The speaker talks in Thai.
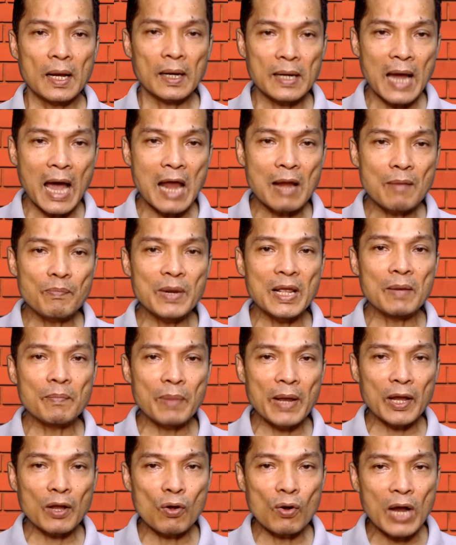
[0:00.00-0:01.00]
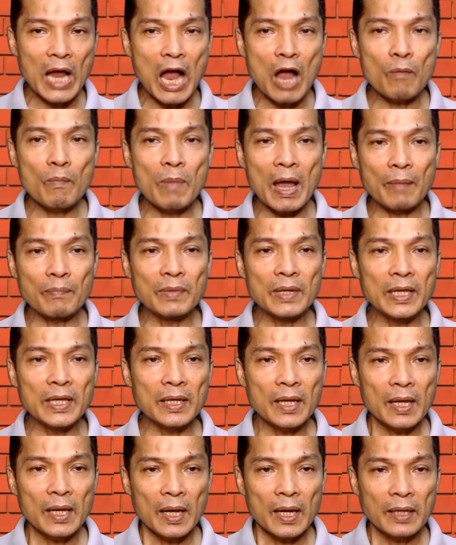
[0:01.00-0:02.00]
การเปลี่ยนแปลงของข้าวแบบนี้
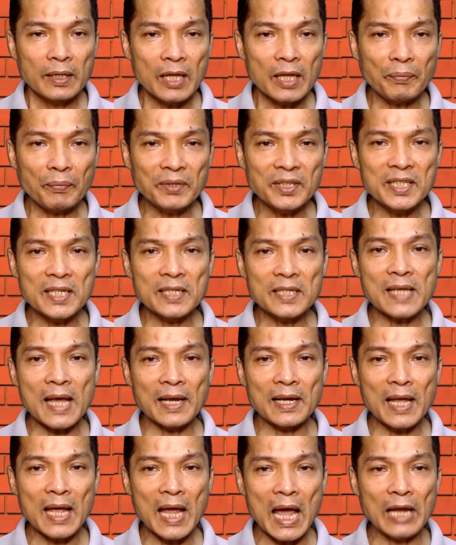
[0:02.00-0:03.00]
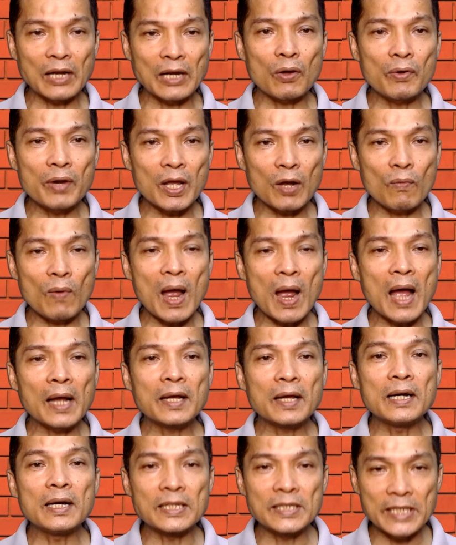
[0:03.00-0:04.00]
นักวิทยาศาสตร์อาหารเขาเรียกว่า
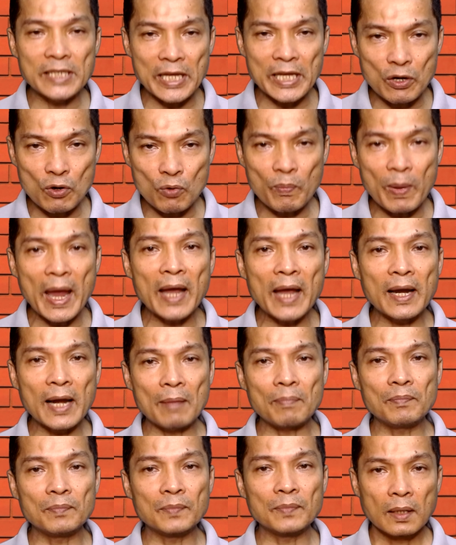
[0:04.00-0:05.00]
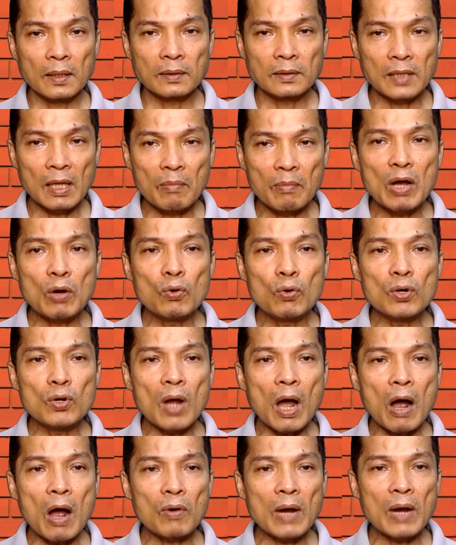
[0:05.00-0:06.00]
เกิดเจลแป้งครับ แต่เมื่อคุณ
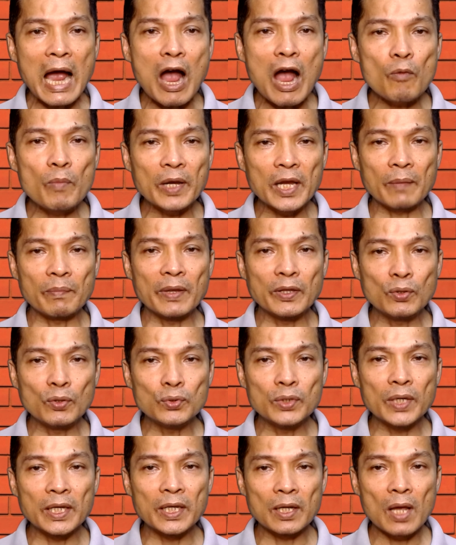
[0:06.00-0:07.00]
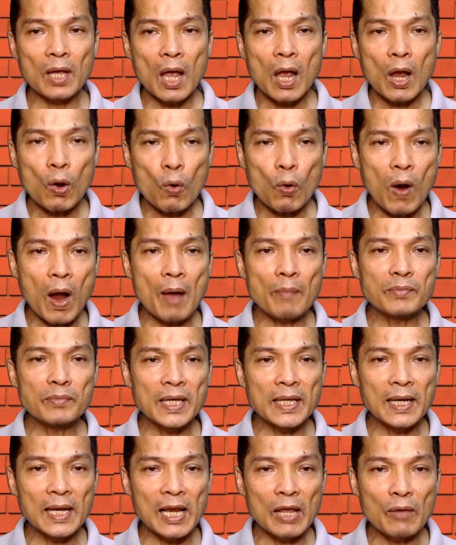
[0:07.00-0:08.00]
เอาข้าวไปเก็บในตู้เย็นความเย็
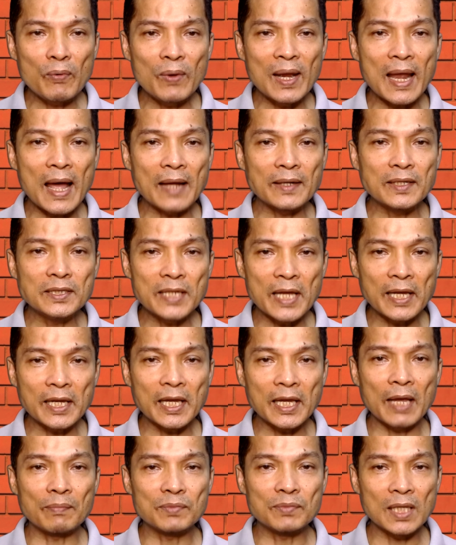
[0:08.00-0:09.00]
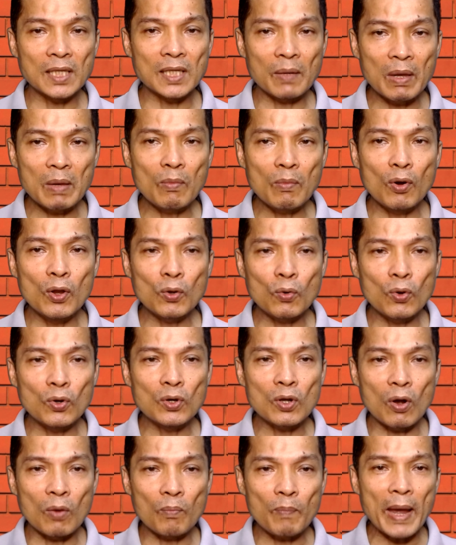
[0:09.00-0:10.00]
นและเวลาที่ใช้เก็บจะทำให้โมเลกุล
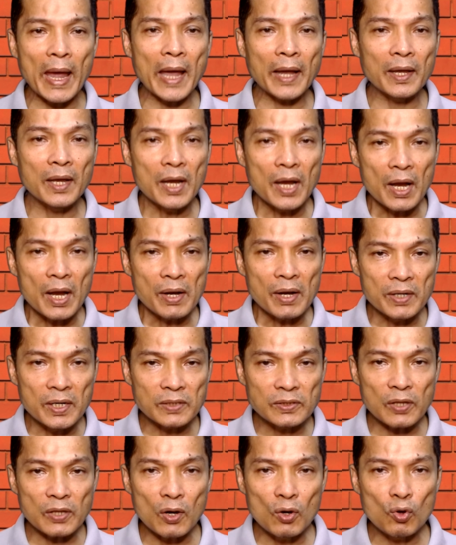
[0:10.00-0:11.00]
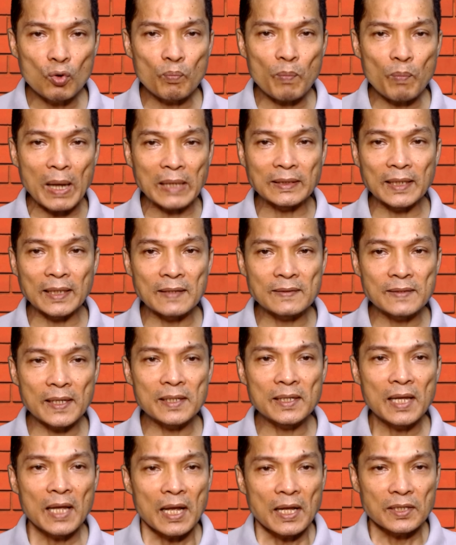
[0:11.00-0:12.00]
ของแป้ง หรือสร้อยลูกปัดแต่ละเส้น
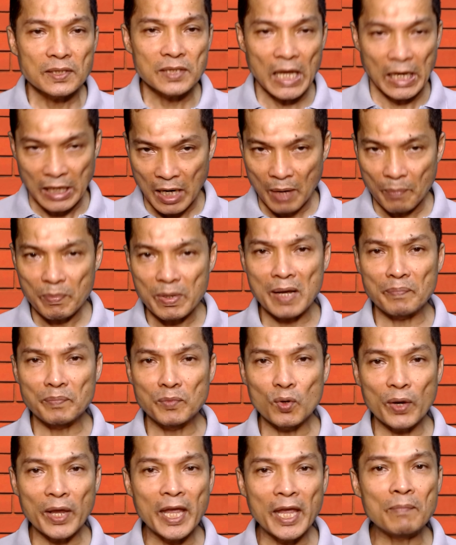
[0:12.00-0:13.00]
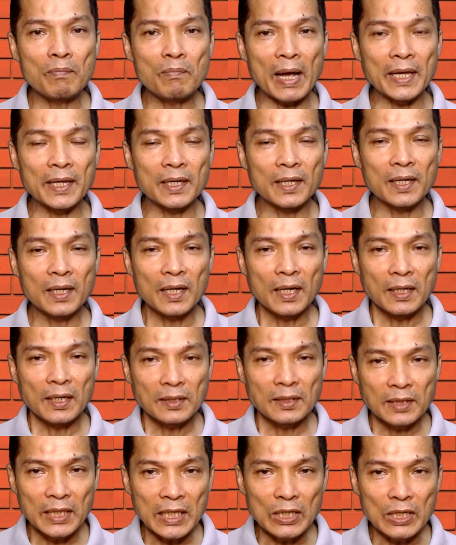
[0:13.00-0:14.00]
จัดระเบียบตัวเองใหม่
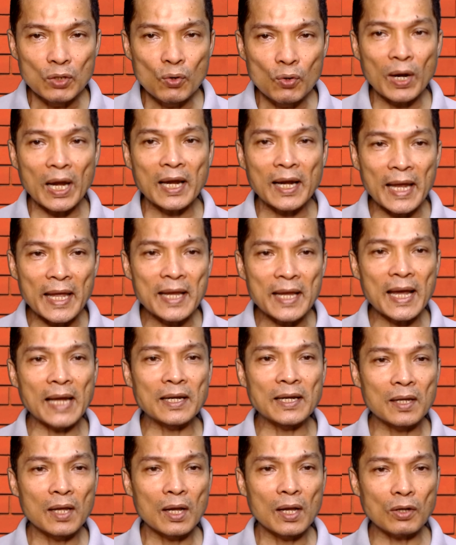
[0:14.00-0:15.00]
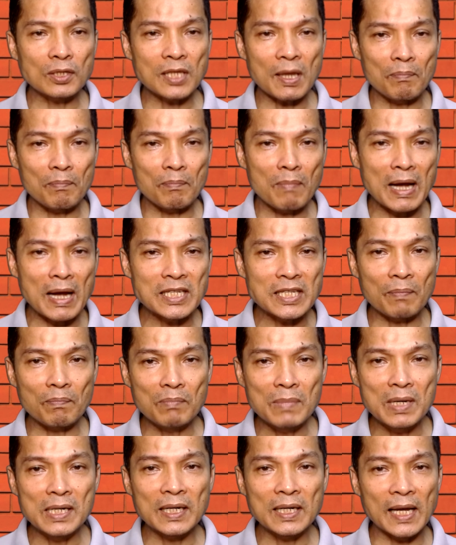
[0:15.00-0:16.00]
ที่อยู่ใกล้ ๆกันก็จับไม้จับ
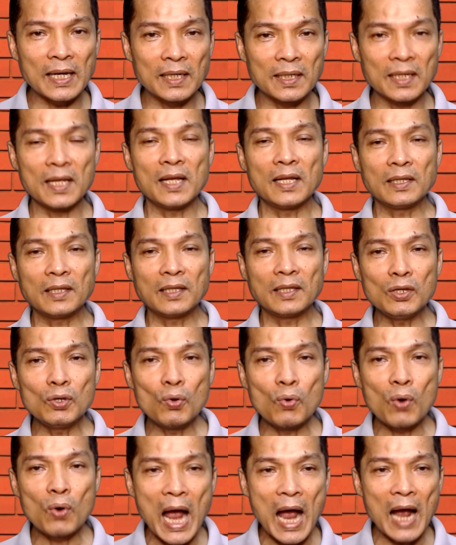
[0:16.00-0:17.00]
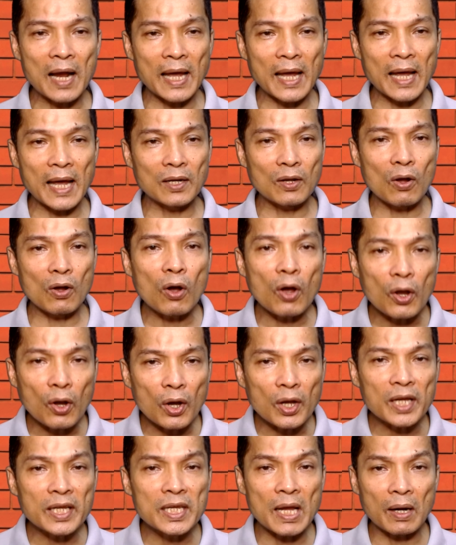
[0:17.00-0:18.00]
มือกัน ที่อยู่ห่างกันก็ค่อ
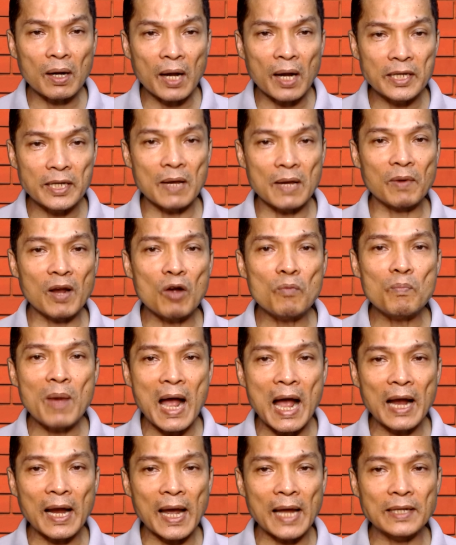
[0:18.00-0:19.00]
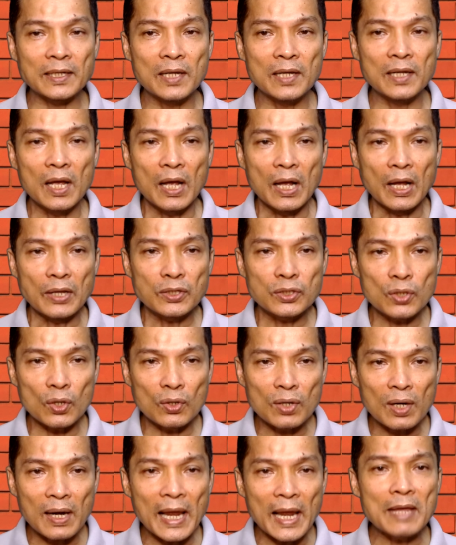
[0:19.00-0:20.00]
ยๆขยับเข้ามาหากัน จน
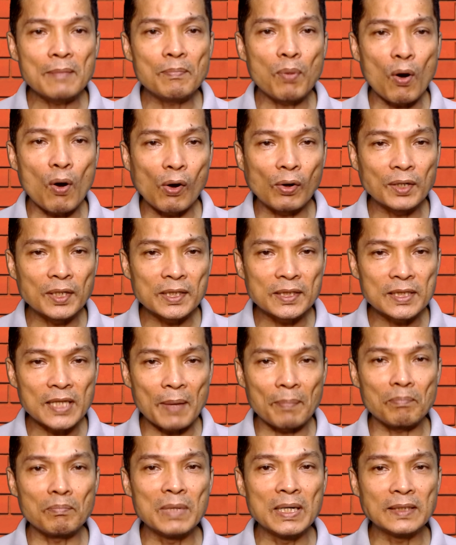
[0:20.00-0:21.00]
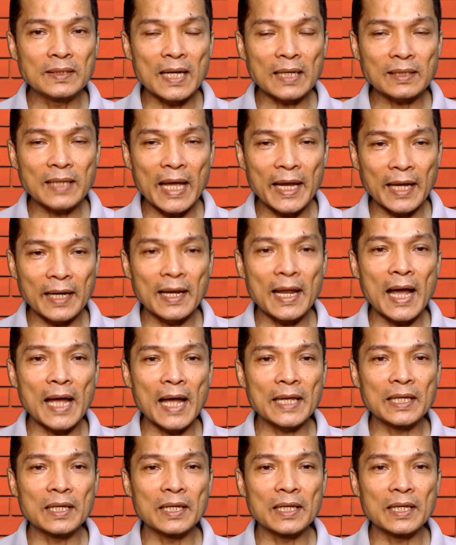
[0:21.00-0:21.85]
ใกล้พอที่จับมือทักทายกันได้